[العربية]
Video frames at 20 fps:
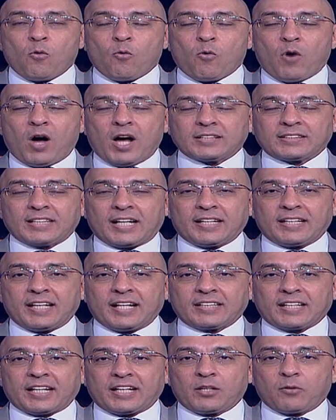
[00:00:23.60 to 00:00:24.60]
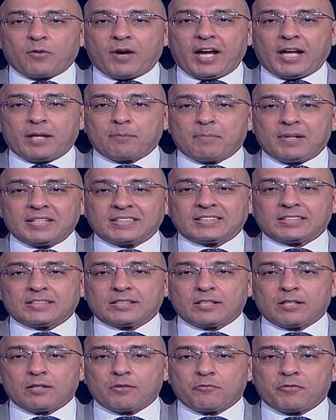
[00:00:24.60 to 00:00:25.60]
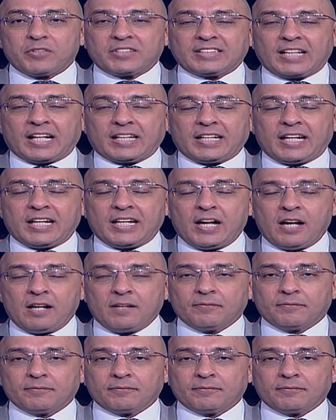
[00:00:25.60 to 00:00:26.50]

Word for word: وحصل عندنا تغيير واحد بس في السعدية